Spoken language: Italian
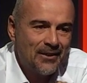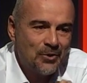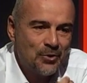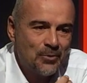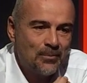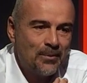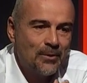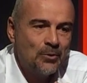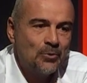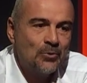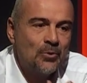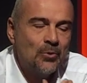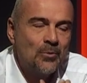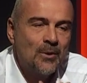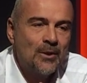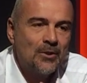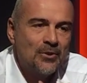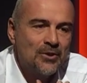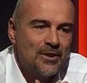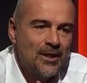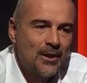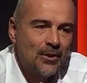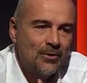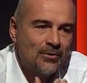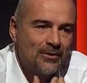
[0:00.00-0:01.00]
soprattutto quando
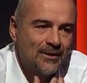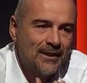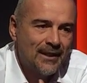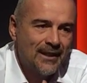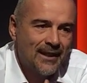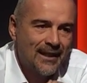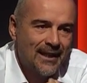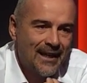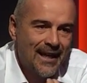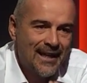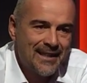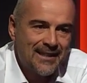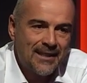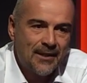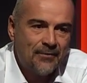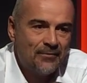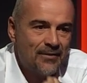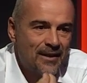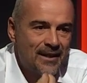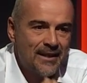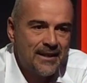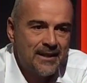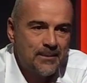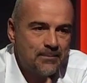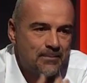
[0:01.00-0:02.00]
sei con dei ragazzi, è
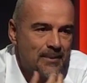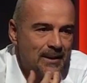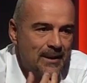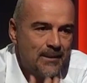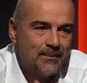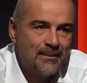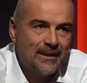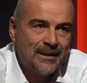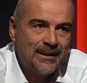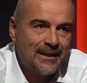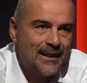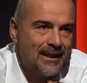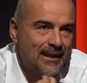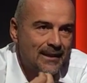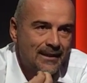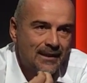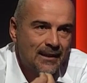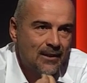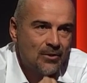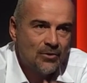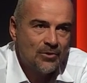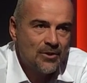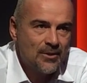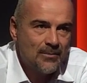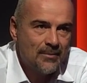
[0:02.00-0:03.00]
fargli sperimentare
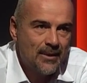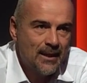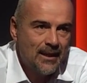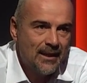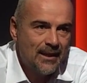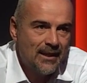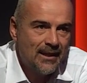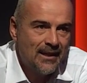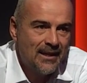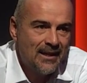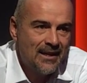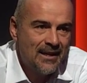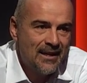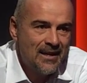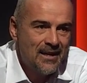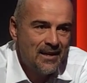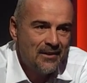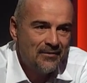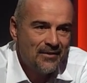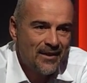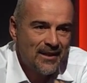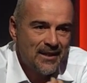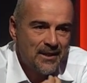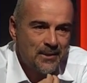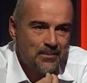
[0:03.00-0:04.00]
delle cose belle, fargli